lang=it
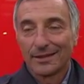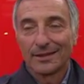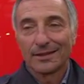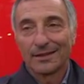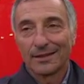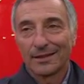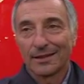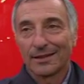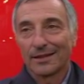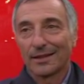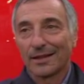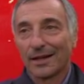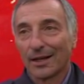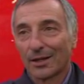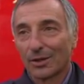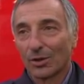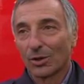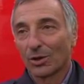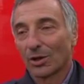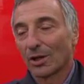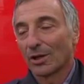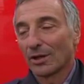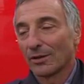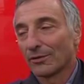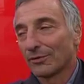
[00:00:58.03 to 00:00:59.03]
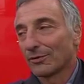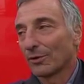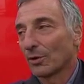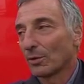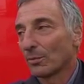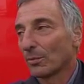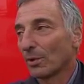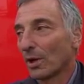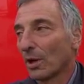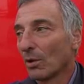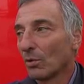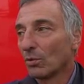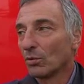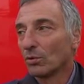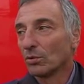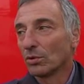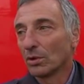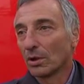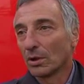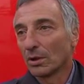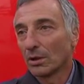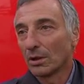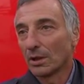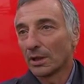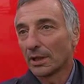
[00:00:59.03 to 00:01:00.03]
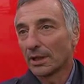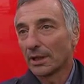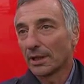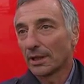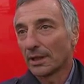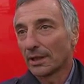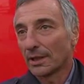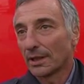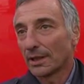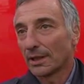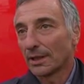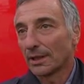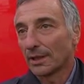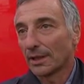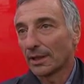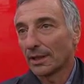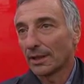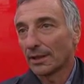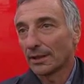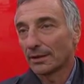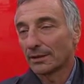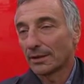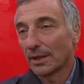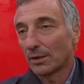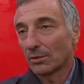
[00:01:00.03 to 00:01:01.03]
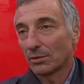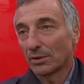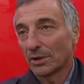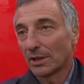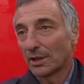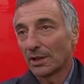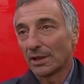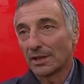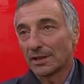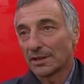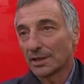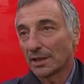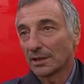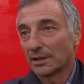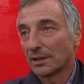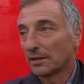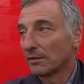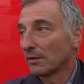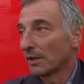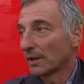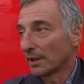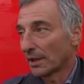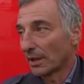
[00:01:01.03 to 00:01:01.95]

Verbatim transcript: eh, a correre in Formula 1 ed è un'iniziativa